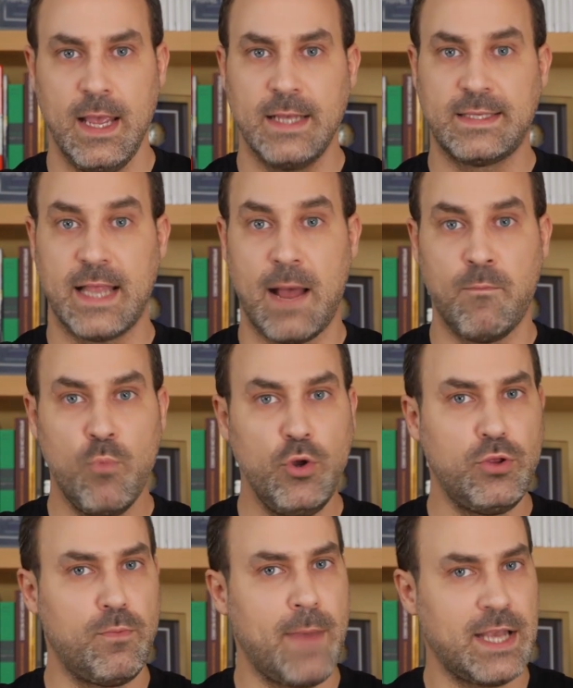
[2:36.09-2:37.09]
Será
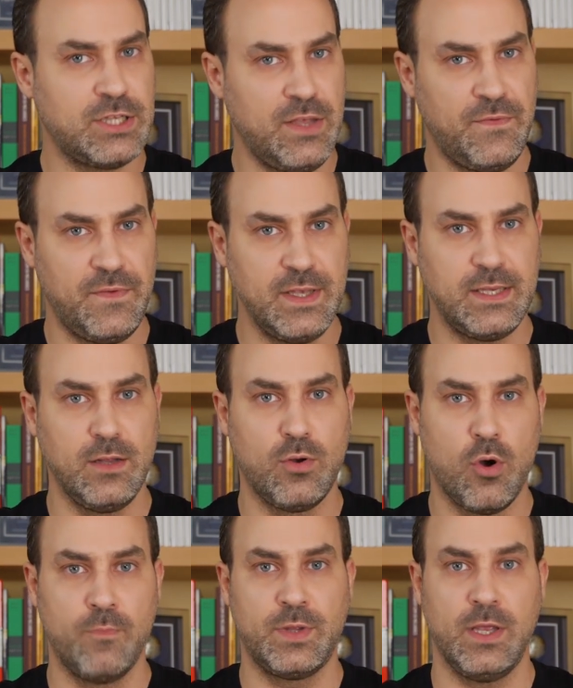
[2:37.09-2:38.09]
muito mais difícil
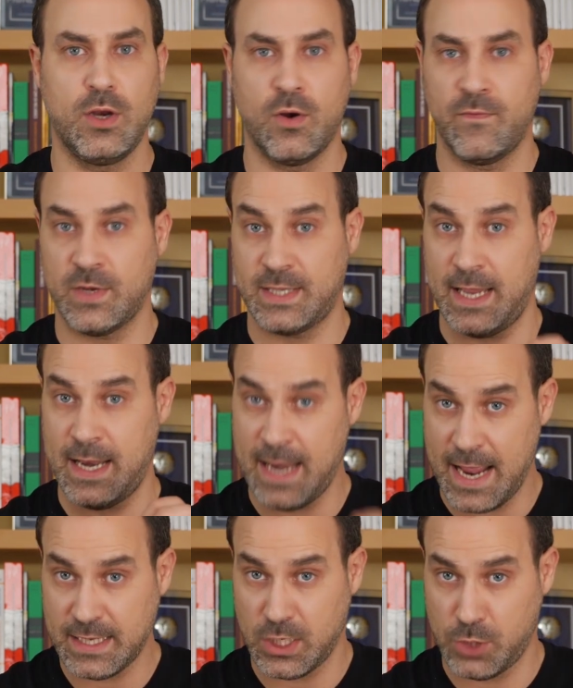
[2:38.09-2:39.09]
competir com você
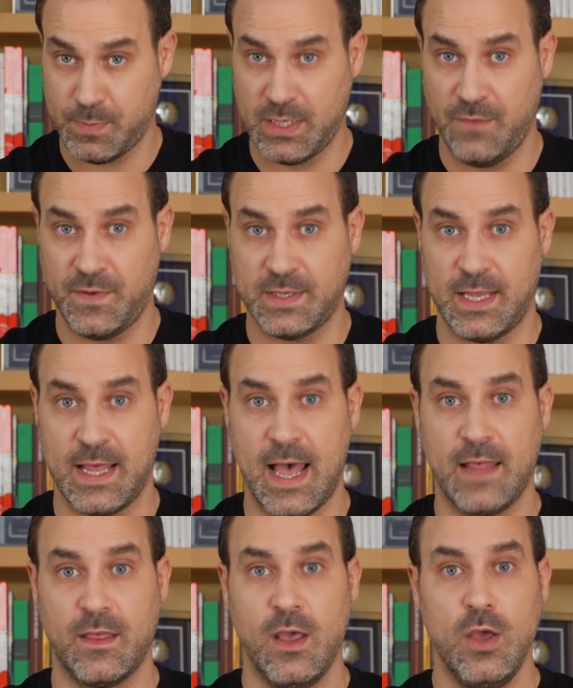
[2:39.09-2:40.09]
nessa
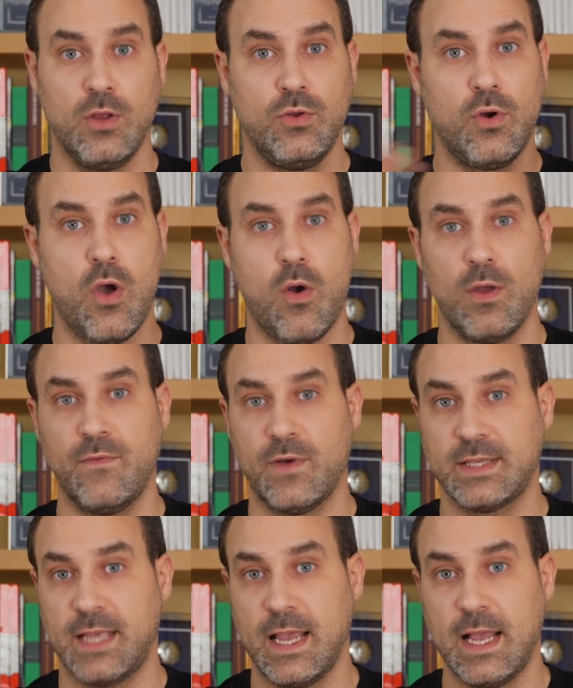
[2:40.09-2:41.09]
especificidade do que quando
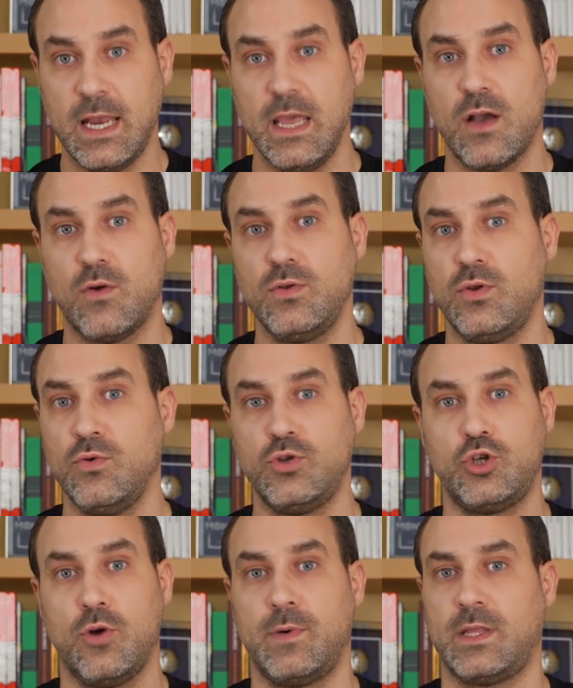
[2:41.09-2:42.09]
você cria
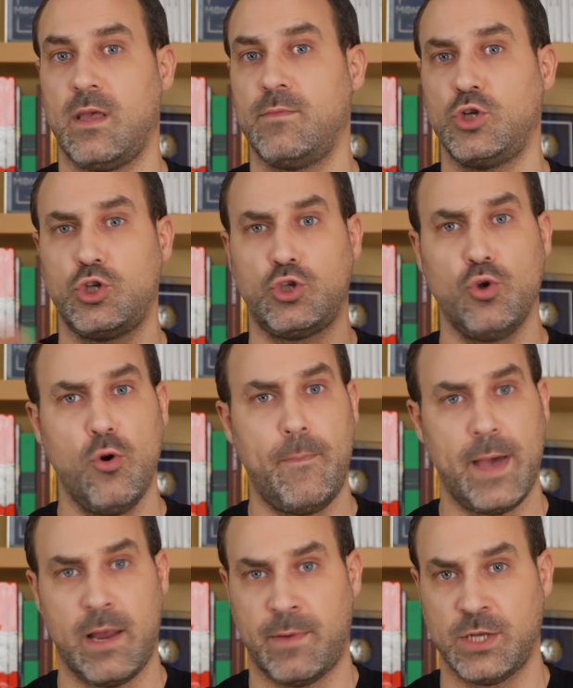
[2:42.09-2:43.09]
conteúdos sobre temas
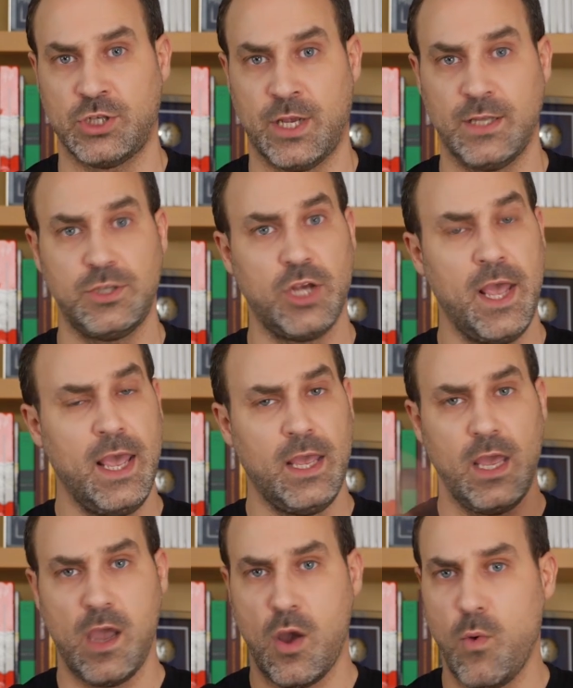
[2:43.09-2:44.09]
super abrangentes
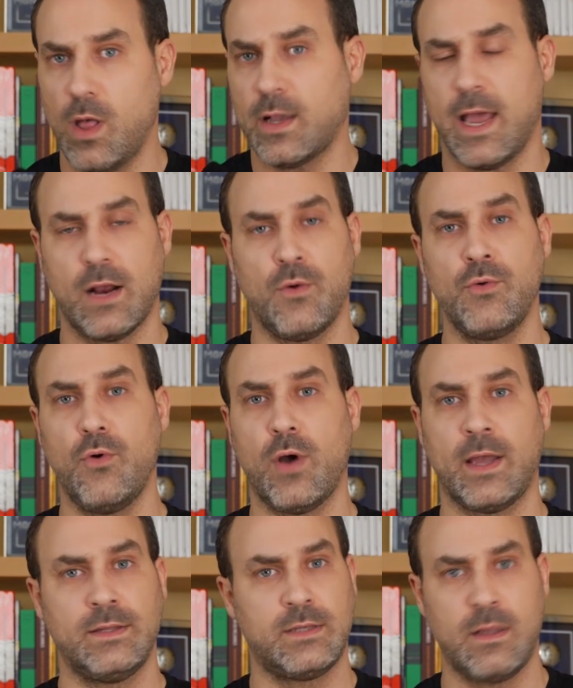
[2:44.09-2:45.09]
e que qualquer
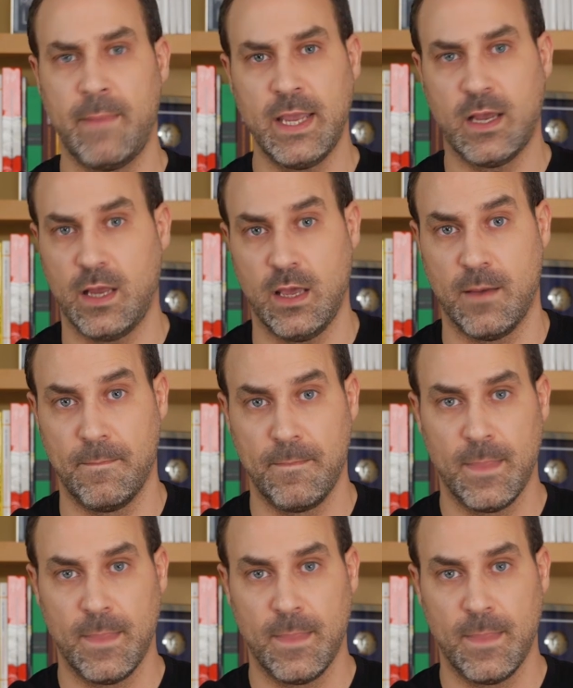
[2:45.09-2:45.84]
concorrente também cria.